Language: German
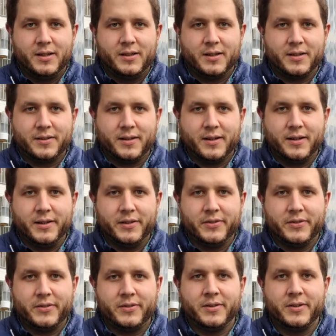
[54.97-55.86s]
Das
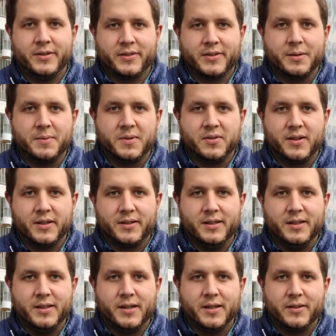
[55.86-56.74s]
heißt, es gibt zwar
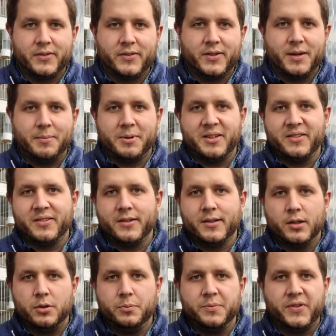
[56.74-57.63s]
Tierärzte, aber die
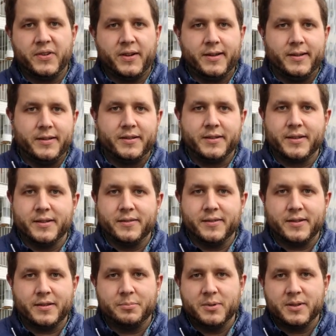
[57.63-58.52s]
sind hauptsächlich, kennen
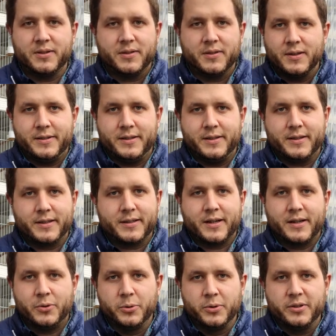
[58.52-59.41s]
sich mit äh,
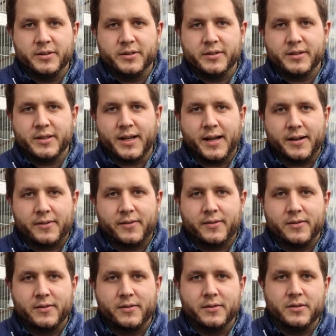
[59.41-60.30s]
Hunden,
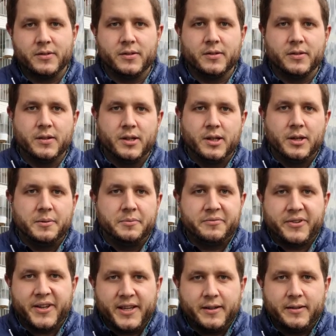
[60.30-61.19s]
Katzen,
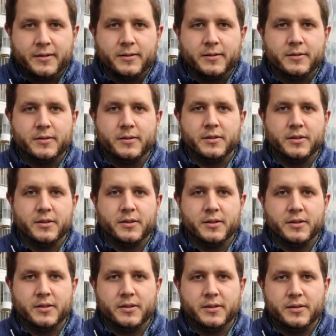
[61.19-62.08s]
Pferden
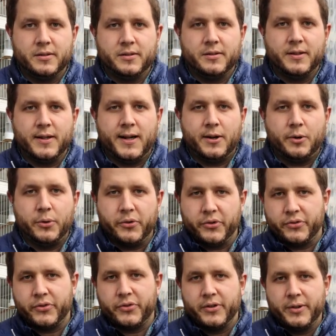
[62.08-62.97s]
äh,
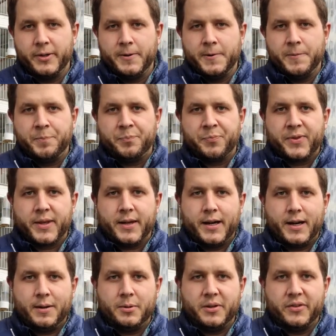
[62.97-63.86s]
aus
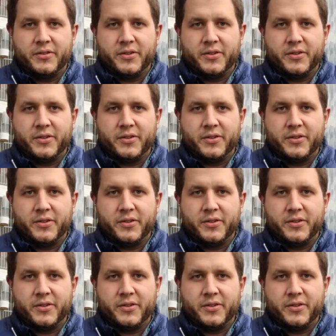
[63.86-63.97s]
aber